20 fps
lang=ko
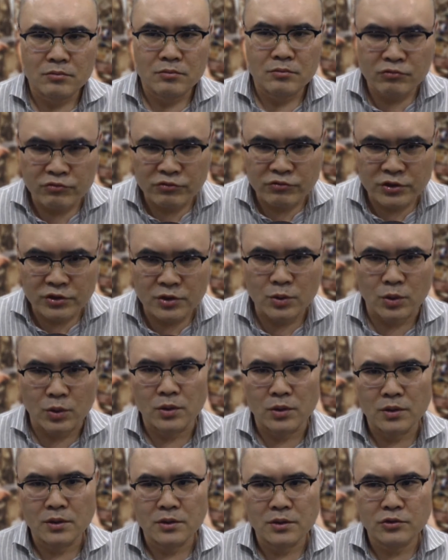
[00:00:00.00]

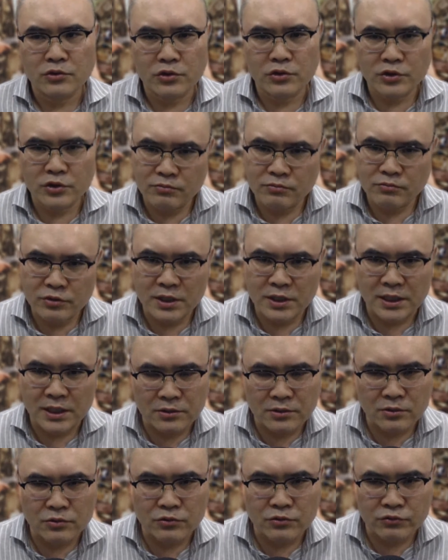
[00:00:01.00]
무기도 최신 무기
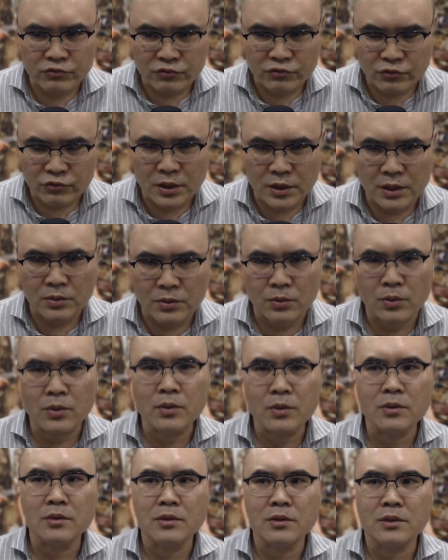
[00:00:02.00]
갖는 것도
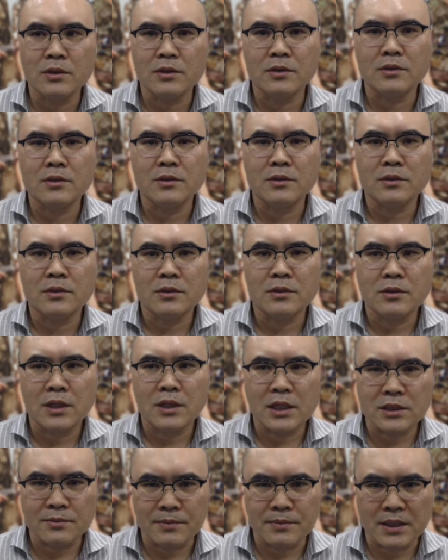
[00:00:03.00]
중요하고
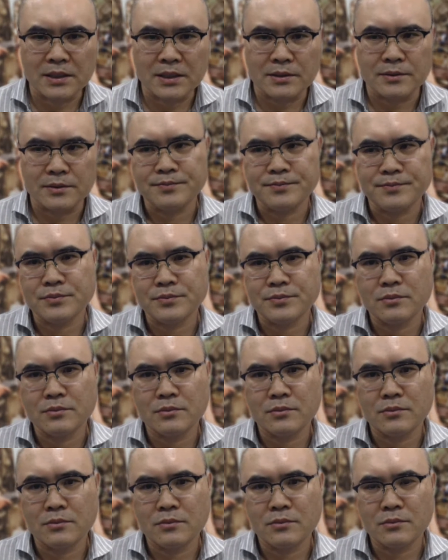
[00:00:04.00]
하지만
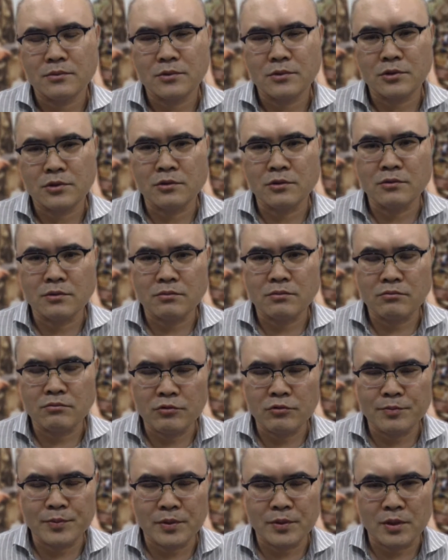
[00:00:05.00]
저는
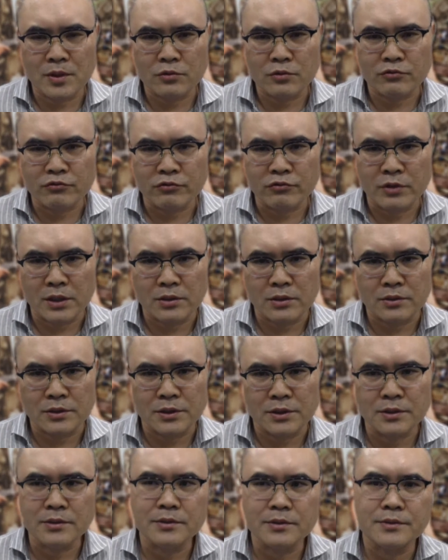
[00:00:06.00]
무엇보다도 중요한
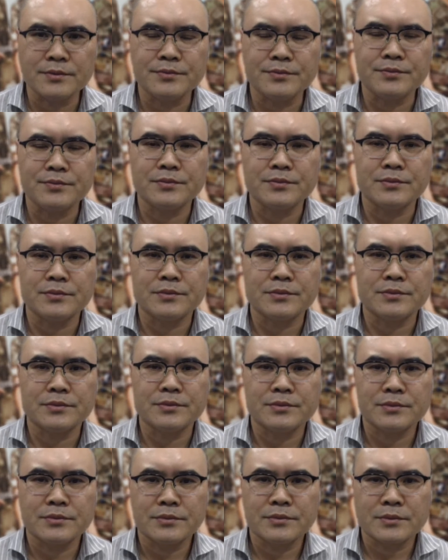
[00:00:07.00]
것은
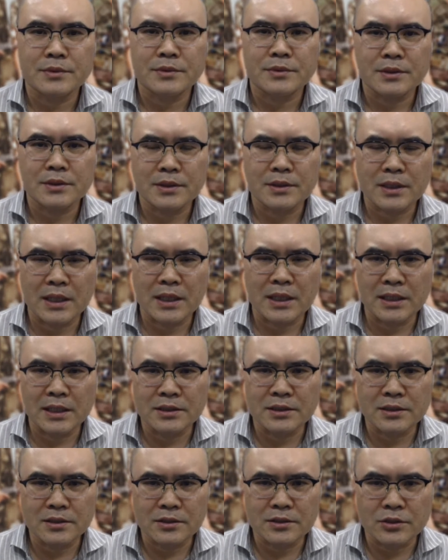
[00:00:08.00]

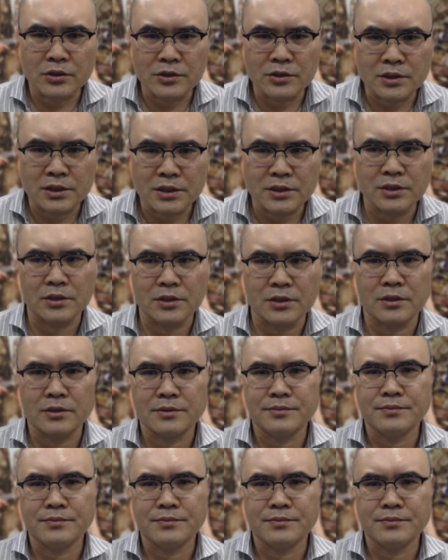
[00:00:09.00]
강한 정신력,